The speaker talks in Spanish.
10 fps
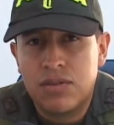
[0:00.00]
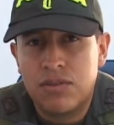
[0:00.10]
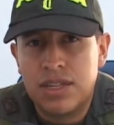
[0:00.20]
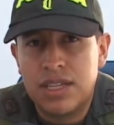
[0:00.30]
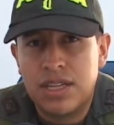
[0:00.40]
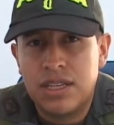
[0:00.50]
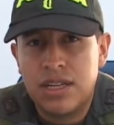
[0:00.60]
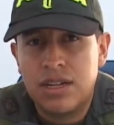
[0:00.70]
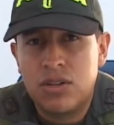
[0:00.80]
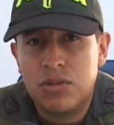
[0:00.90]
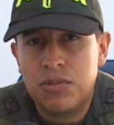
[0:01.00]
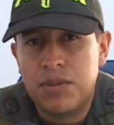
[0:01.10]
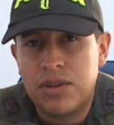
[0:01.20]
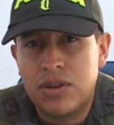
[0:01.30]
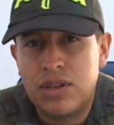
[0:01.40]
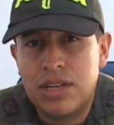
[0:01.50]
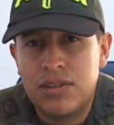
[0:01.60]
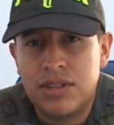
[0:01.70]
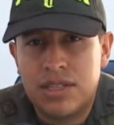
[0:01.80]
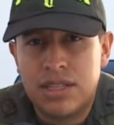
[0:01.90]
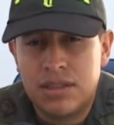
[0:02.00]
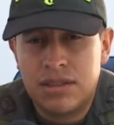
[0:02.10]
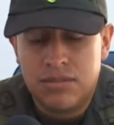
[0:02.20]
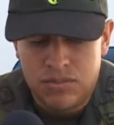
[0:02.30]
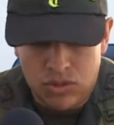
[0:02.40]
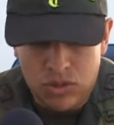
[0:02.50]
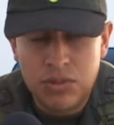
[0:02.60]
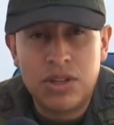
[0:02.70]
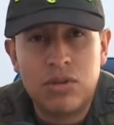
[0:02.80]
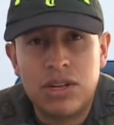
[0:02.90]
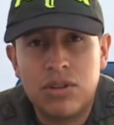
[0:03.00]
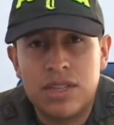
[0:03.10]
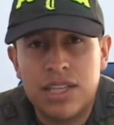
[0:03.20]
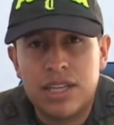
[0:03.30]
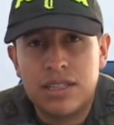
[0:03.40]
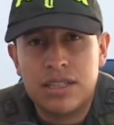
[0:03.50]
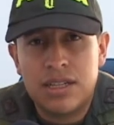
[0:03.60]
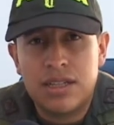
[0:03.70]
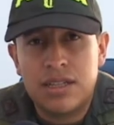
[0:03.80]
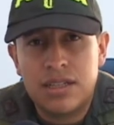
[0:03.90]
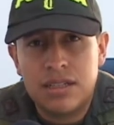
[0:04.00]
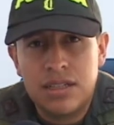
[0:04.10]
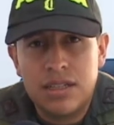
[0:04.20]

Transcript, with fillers: fue ya dejado privado de la libertad, motivo por el cual ahorita está